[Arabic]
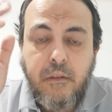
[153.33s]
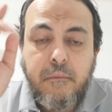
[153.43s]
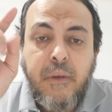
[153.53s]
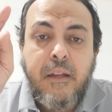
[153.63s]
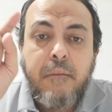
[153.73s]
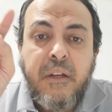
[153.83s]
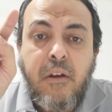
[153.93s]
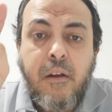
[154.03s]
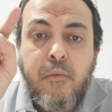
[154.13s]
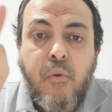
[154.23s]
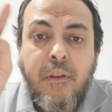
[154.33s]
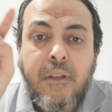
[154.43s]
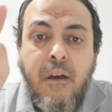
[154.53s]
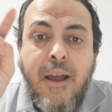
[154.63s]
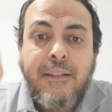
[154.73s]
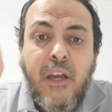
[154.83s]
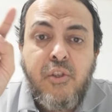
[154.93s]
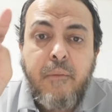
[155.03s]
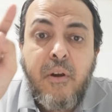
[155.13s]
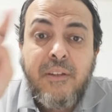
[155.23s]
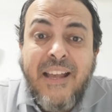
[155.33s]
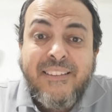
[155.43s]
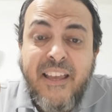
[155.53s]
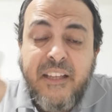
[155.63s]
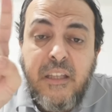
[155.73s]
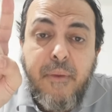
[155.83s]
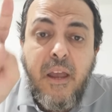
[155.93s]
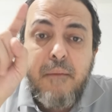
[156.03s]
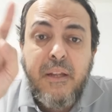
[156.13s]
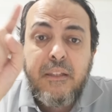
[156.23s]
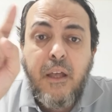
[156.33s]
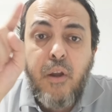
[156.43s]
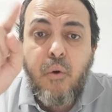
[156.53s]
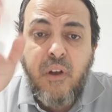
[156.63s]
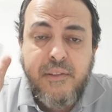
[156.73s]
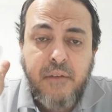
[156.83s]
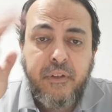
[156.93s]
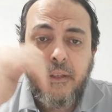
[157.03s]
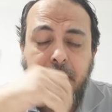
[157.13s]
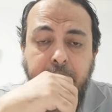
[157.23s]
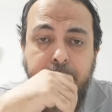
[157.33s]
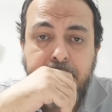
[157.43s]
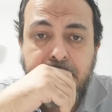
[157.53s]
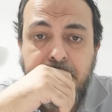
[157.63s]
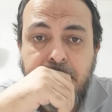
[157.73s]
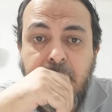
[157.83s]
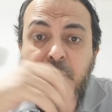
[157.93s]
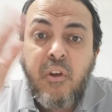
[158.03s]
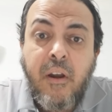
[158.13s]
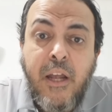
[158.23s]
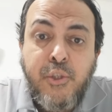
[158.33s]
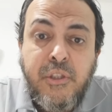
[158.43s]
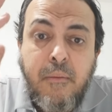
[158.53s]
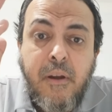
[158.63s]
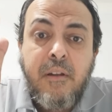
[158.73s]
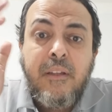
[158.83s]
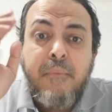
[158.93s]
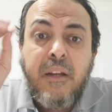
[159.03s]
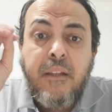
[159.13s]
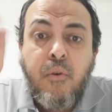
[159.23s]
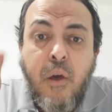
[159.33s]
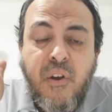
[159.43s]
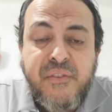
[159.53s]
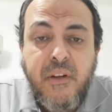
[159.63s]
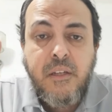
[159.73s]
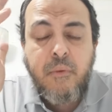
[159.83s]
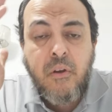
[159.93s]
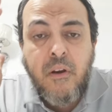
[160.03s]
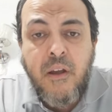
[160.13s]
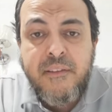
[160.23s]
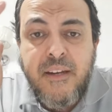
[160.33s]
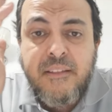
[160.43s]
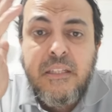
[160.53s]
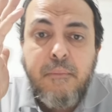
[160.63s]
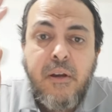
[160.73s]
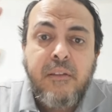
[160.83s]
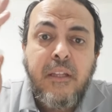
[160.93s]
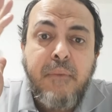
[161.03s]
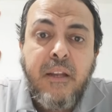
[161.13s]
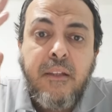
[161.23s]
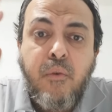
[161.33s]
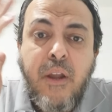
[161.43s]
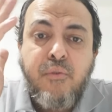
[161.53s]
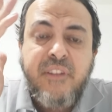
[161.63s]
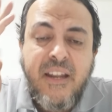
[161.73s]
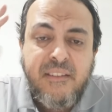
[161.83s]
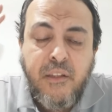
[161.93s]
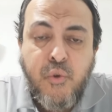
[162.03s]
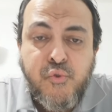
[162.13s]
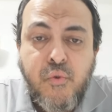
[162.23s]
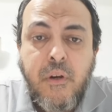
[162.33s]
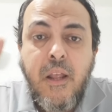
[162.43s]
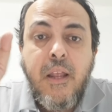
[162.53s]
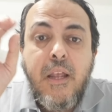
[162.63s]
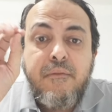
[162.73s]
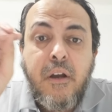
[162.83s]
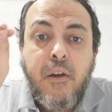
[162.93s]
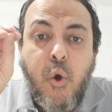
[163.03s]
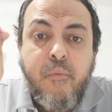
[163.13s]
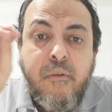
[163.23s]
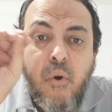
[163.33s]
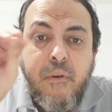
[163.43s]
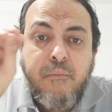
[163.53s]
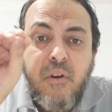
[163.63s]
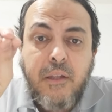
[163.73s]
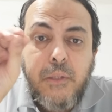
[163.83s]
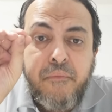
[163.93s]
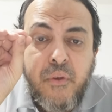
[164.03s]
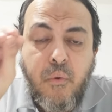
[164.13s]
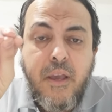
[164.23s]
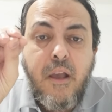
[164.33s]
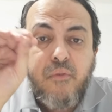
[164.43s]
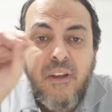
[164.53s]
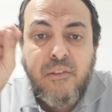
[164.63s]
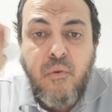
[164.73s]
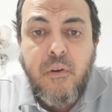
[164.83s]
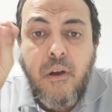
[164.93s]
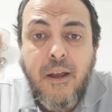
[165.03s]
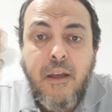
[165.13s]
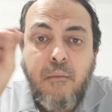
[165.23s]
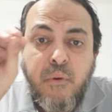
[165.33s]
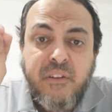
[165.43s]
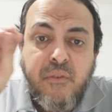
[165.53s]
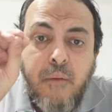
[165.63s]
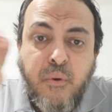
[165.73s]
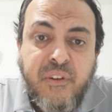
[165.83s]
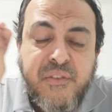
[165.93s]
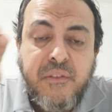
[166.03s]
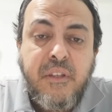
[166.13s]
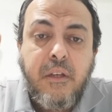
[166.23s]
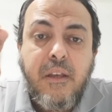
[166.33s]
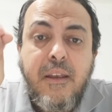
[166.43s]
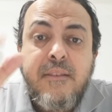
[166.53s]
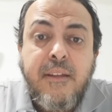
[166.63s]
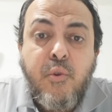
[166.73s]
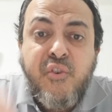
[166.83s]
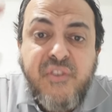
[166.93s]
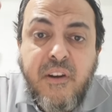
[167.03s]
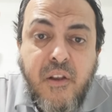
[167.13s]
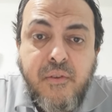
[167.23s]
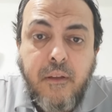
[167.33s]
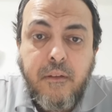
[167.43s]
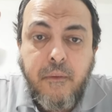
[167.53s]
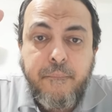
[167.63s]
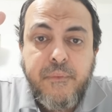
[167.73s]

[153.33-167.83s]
من قرأ كل الله 11 مرات حتى يختمها بنى الله له قصر في الجنة ومن قرأ 20 مرة بنى الله له قصرين ومن قرأها 30 مرة بنى الله له ثلاثة قصور فقال عمر عمر بن الخطاب في رواية وفي رواية أخرى قال أبو بكر أبو بكر الصديق إذا نكسر يا رسول الله